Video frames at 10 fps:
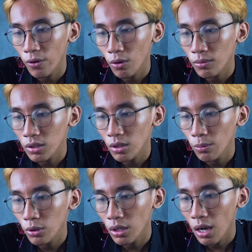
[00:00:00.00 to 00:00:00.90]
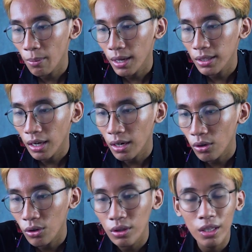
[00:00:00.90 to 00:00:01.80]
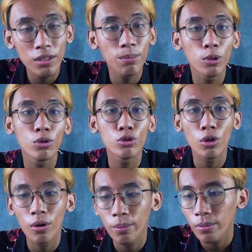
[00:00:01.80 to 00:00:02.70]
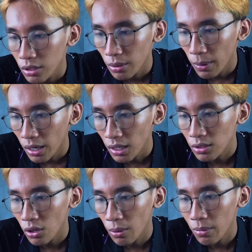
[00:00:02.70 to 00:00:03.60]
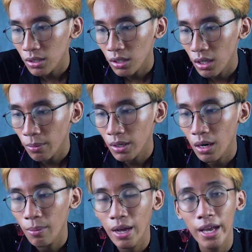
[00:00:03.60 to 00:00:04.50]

forum tersebut tengah mengadakan kontes Photoshop, di mana seorang peserta bernama